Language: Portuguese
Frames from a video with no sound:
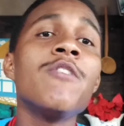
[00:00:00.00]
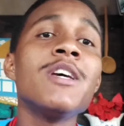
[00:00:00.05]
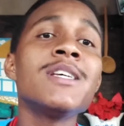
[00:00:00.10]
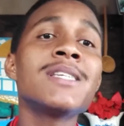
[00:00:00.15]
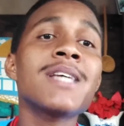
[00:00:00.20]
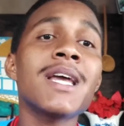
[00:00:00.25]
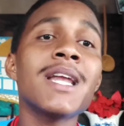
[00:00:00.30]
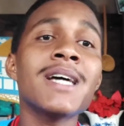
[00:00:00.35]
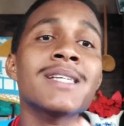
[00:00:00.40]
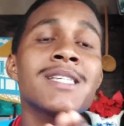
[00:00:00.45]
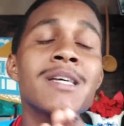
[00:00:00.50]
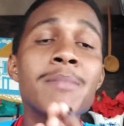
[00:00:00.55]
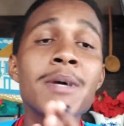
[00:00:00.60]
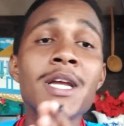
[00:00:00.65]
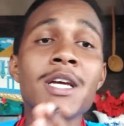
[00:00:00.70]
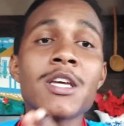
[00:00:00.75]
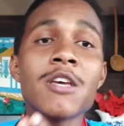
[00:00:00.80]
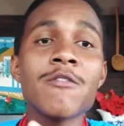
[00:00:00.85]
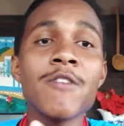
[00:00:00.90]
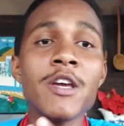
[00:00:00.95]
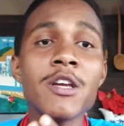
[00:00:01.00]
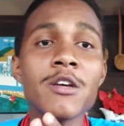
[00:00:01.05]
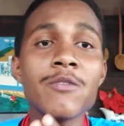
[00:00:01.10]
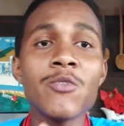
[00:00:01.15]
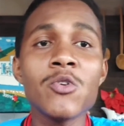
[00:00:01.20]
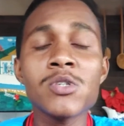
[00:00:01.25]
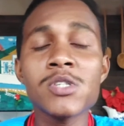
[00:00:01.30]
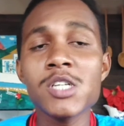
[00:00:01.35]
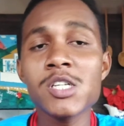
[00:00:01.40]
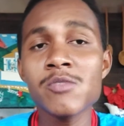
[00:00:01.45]
vez que é na semana que vem que
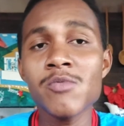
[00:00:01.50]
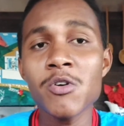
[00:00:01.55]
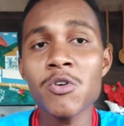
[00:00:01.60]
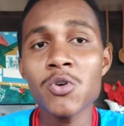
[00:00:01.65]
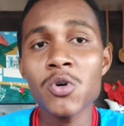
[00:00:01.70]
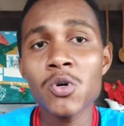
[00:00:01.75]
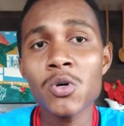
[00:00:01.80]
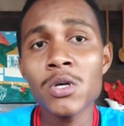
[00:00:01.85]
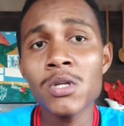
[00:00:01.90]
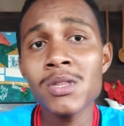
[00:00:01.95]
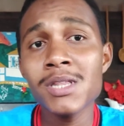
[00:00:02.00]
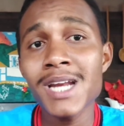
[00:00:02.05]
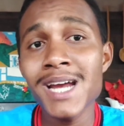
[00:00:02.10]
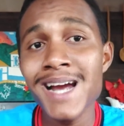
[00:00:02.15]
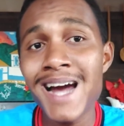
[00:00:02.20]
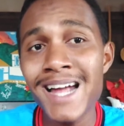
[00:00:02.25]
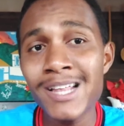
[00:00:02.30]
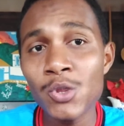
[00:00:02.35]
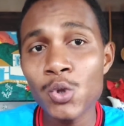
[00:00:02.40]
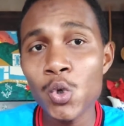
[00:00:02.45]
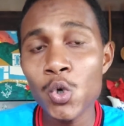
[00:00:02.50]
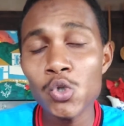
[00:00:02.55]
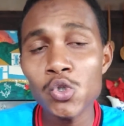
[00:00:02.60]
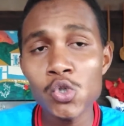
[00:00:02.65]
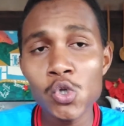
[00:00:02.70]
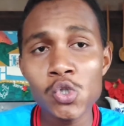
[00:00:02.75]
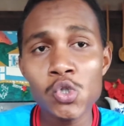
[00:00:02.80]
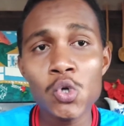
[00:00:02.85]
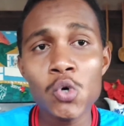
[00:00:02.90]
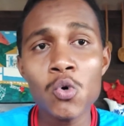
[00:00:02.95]
vocês vão entregar
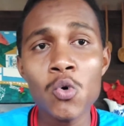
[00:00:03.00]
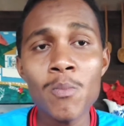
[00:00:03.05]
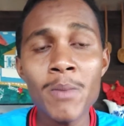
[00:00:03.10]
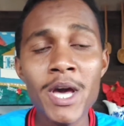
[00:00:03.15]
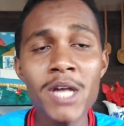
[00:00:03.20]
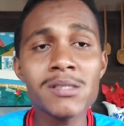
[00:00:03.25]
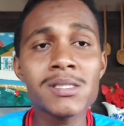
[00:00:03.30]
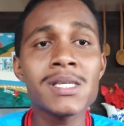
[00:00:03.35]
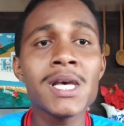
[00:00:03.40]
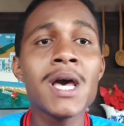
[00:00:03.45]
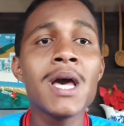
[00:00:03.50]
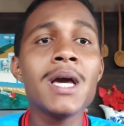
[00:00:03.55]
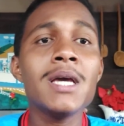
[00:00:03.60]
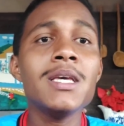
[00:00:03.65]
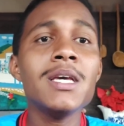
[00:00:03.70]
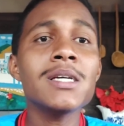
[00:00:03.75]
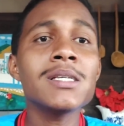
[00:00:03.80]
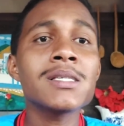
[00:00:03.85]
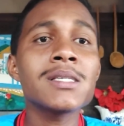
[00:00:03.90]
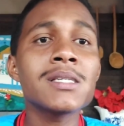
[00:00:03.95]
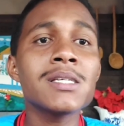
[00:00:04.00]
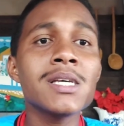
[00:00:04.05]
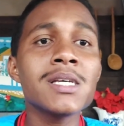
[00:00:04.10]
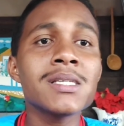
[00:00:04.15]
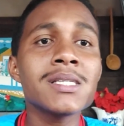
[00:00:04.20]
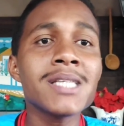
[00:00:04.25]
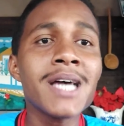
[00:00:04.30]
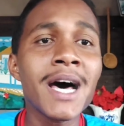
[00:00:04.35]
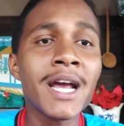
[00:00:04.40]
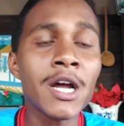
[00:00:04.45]
todos os documentos e assim
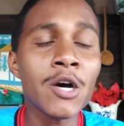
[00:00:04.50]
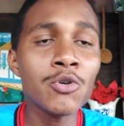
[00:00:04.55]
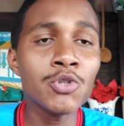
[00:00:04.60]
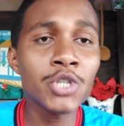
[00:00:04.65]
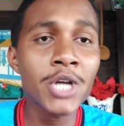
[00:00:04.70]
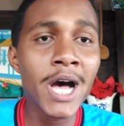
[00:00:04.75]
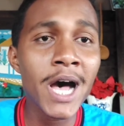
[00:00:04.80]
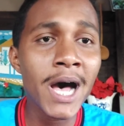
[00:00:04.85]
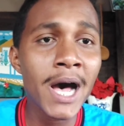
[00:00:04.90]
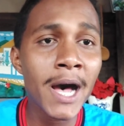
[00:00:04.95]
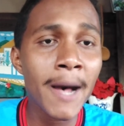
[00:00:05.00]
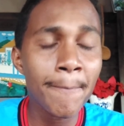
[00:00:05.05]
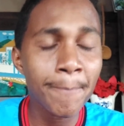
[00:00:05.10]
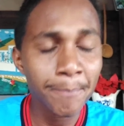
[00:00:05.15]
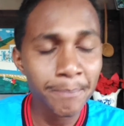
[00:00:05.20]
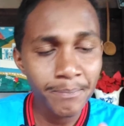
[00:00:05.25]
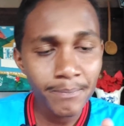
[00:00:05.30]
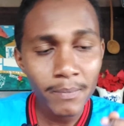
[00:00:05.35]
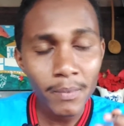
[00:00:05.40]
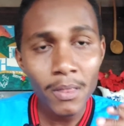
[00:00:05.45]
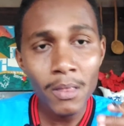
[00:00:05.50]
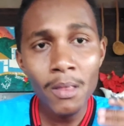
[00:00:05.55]
estarão já